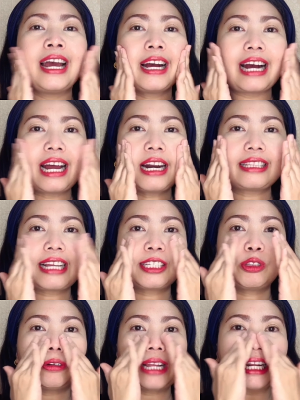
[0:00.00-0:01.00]
Karena
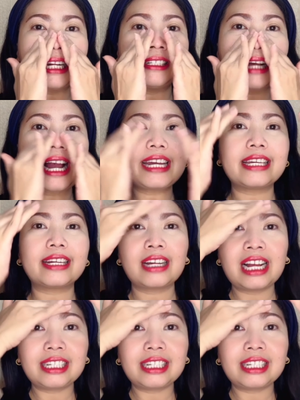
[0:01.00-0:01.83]
teksturnya ini cair,